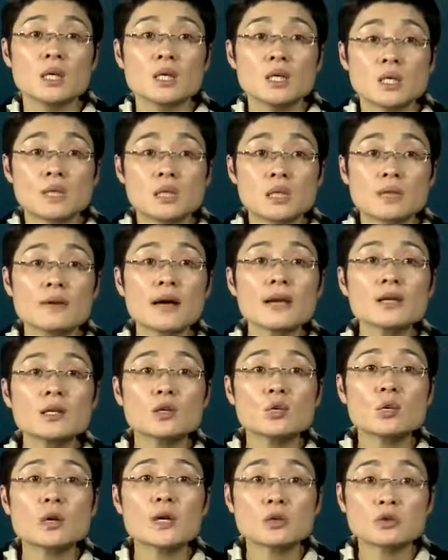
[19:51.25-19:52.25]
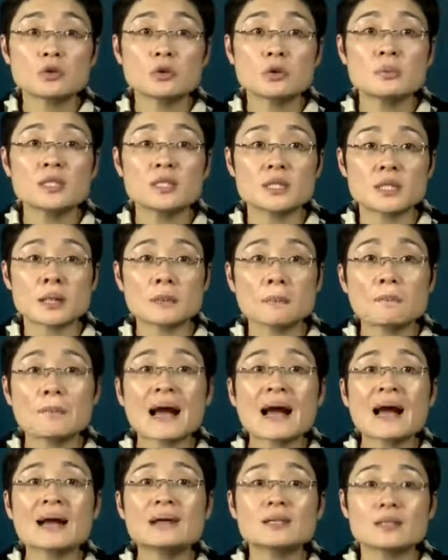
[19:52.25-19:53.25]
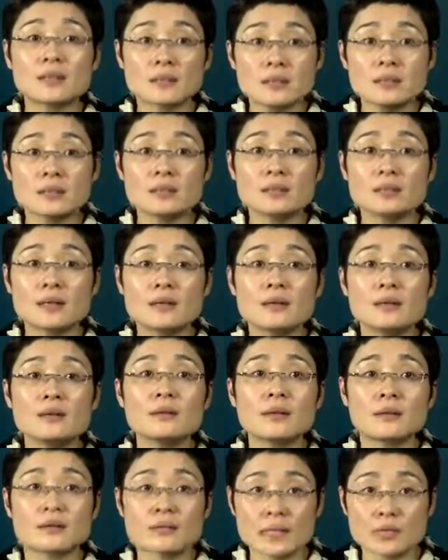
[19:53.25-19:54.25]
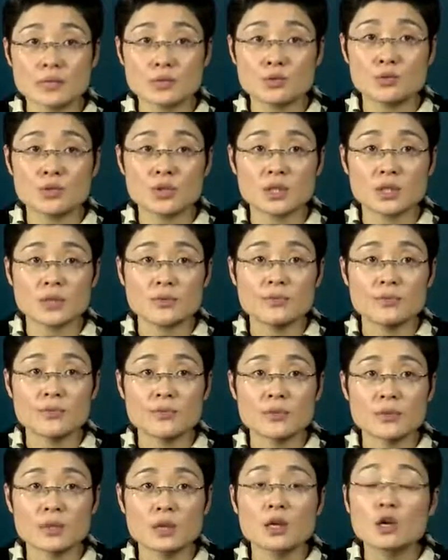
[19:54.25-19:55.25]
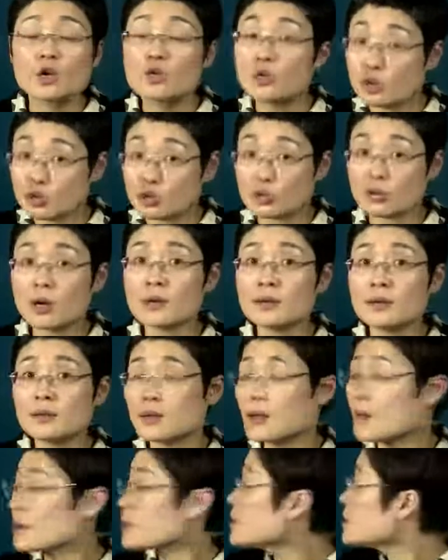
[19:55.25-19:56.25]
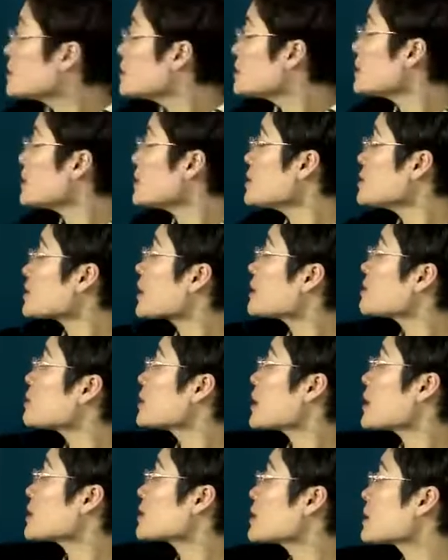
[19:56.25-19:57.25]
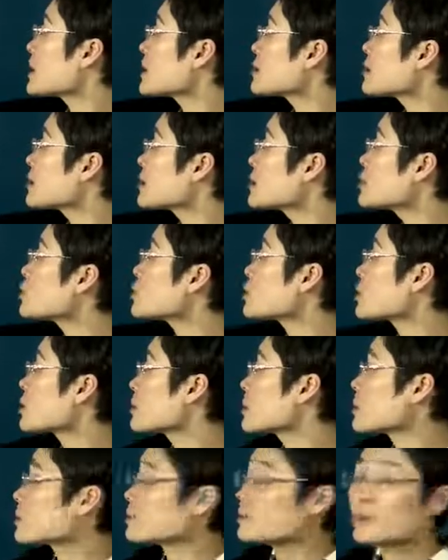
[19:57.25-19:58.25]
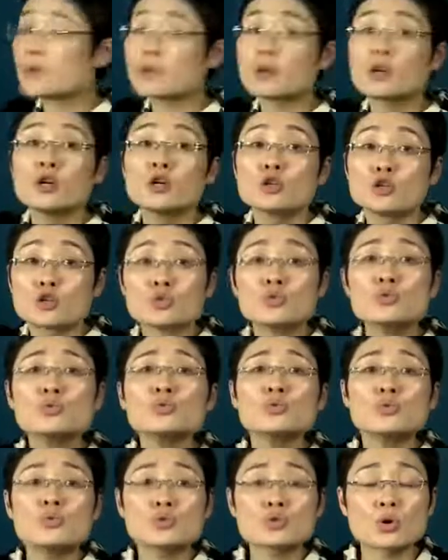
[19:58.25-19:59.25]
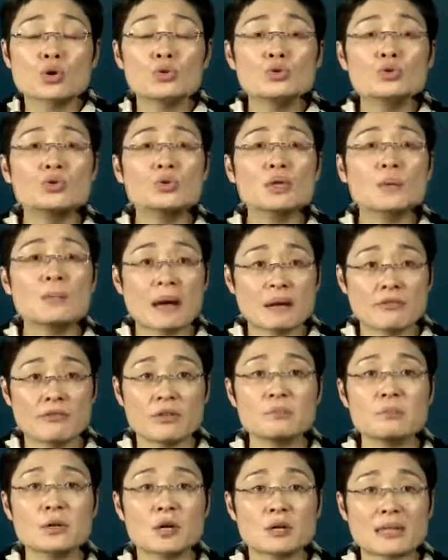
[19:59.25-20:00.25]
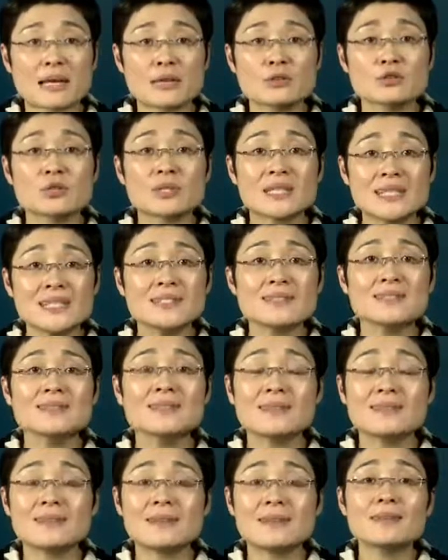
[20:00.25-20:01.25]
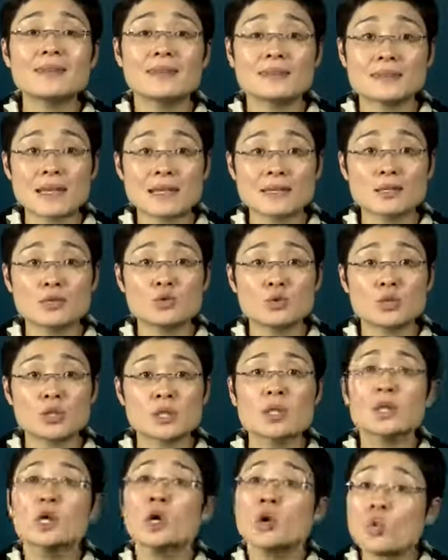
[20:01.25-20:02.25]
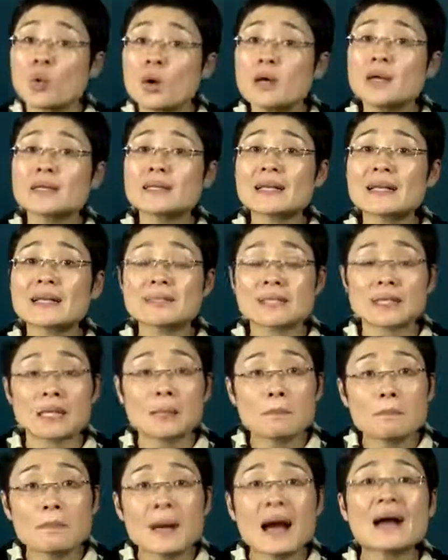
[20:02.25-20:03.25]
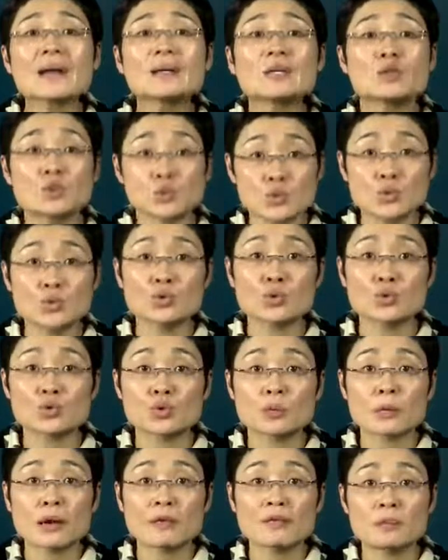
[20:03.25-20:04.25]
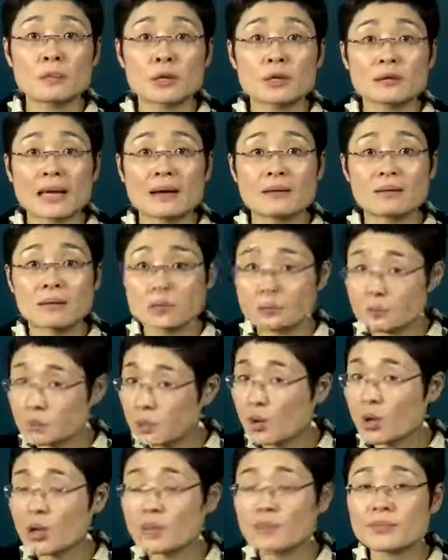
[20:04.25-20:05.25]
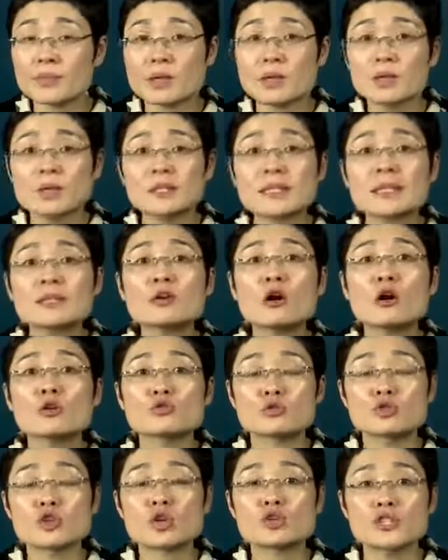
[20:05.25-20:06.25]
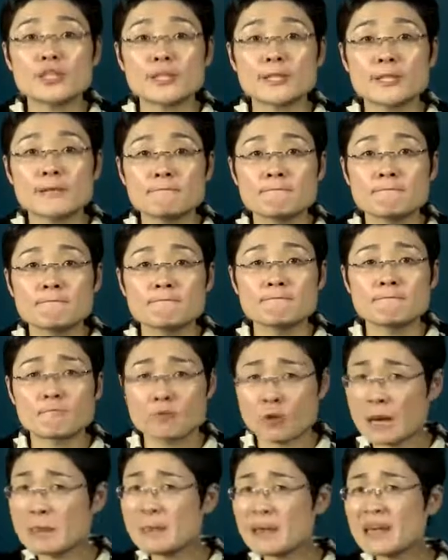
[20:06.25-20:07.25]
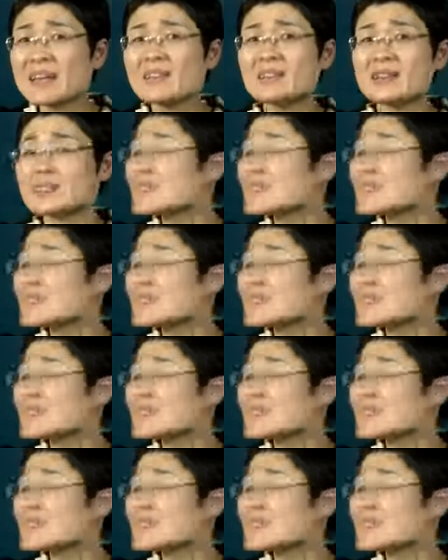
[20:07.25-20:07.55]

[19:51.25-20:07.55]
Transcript: 写完以后，我给同学们写了八个 it 点点点 that 句型，我就要摁了。你现在已经看到两个了，等一会儿，同学们。主语从句的满分表达就是 it 点点在的句型。我给大家写了八个主语从句的满分表达，别慌，先告诉我抄几个，我还没摁呢。